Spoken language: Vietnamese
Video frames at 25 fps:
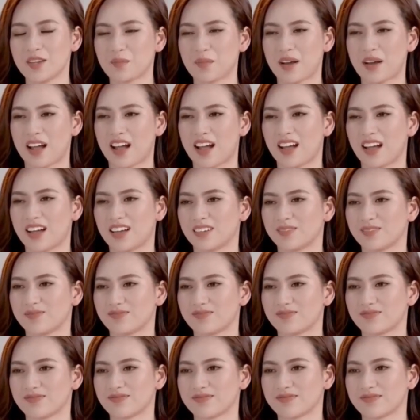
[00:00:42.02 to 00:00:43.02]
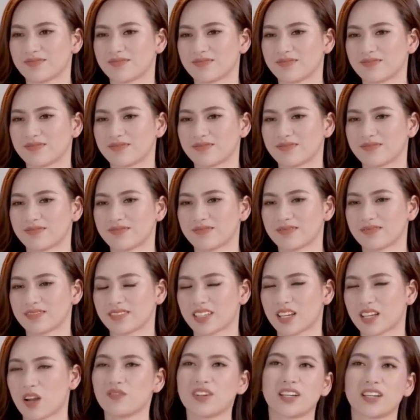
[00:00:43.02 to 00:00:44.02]
nhưng mà
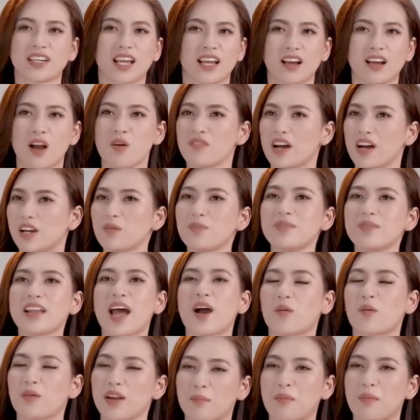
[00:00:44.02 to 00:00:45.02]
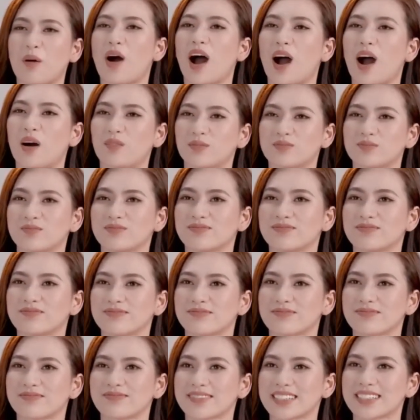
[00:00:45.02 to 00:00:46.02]
công việc này không phải lúc nào cũng là màu hồng
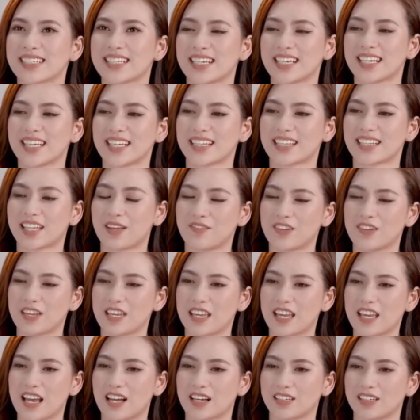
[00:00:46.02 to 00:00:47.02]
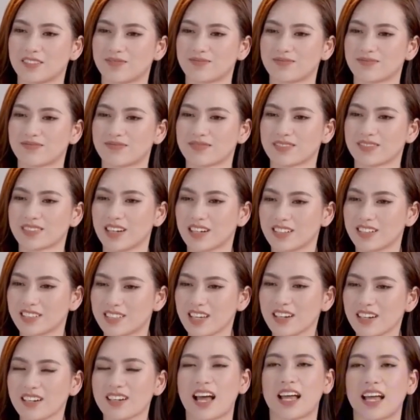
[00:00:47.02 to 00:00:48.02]
tại vì à,
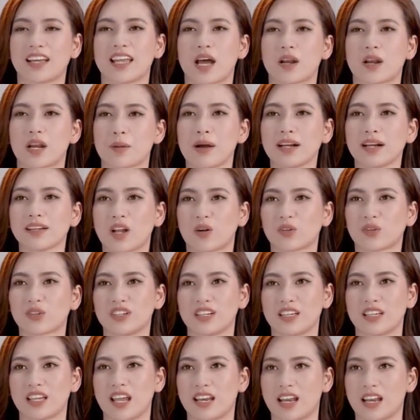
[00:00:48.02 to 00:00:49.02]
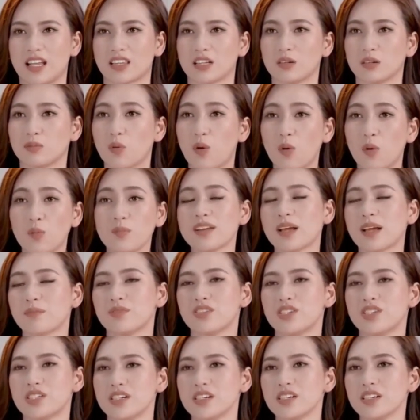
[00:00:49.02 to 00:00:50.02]
thực chất là anh đào đã bắt đầu từ nghề này từ 4
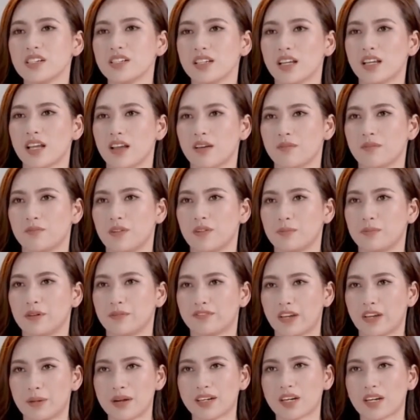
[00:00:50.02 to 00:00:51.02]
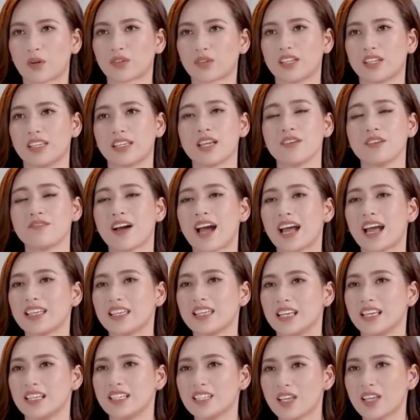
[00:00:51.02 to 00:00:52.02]
năm trước mà mình phải bắt đầu từ những cái
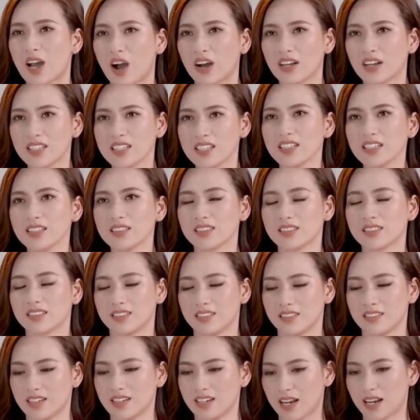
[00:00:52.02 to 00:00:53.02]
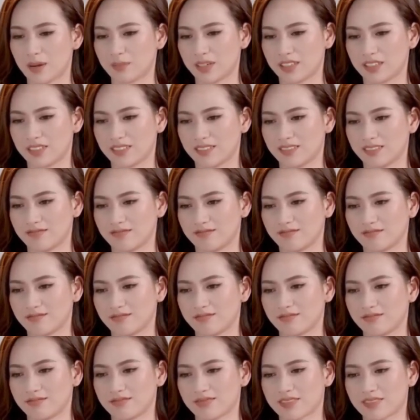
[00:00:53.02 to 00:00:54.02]
vai diễn nhỏ nhất như là mình
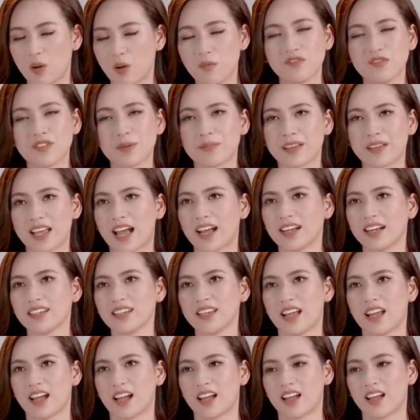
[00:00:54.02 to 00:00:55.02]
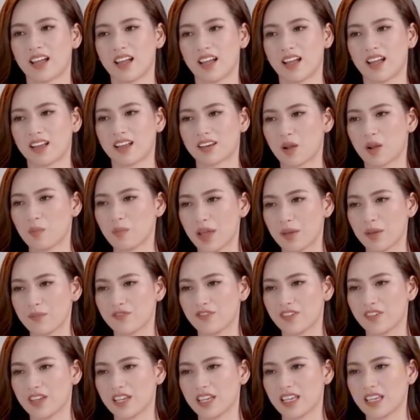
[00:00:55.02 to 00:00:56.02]
đóng phim ngắn nè đóng
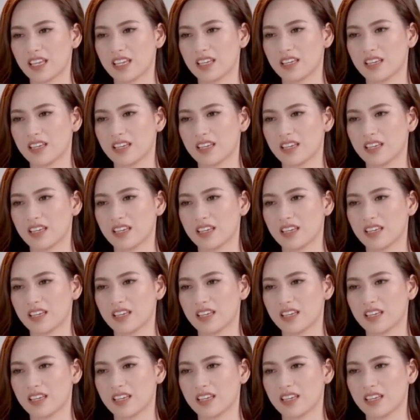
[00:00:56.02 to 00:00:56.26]
mv